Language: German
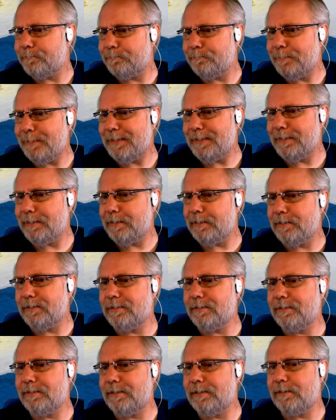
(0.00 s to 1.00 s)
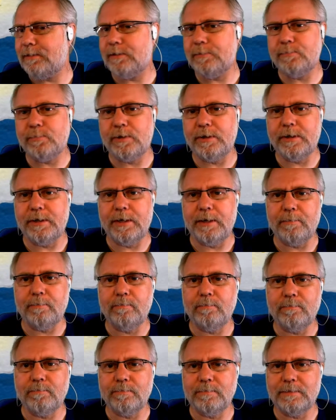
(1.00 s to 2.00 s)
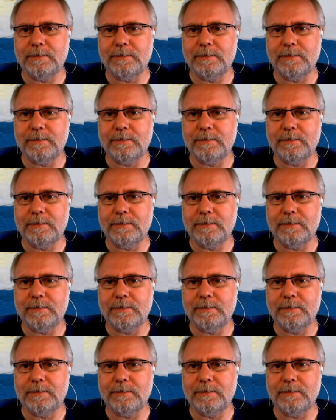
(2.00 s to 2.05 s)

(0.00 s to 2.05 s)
mir den Tipp gegeben,